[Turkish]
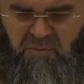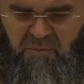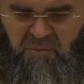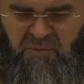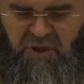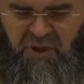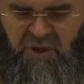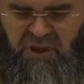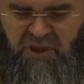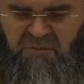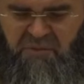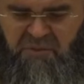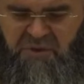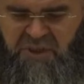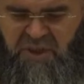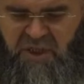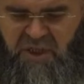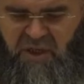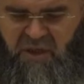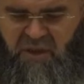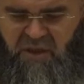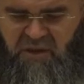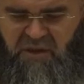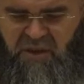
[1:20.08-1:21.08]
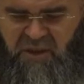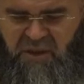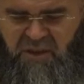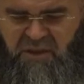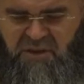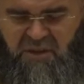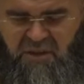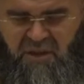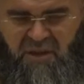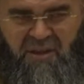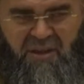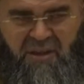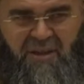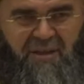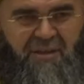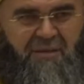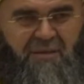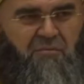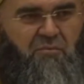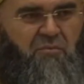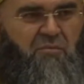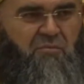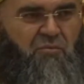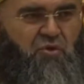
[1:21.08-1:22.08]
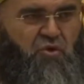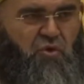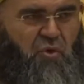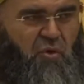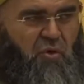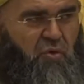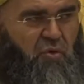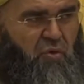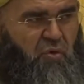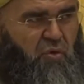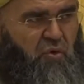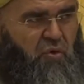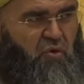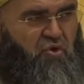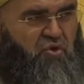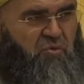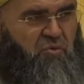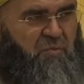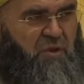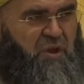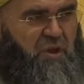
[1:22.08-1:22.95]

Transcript: birkaç bir şey anlatacağım inşallah. Çoğunluğunuz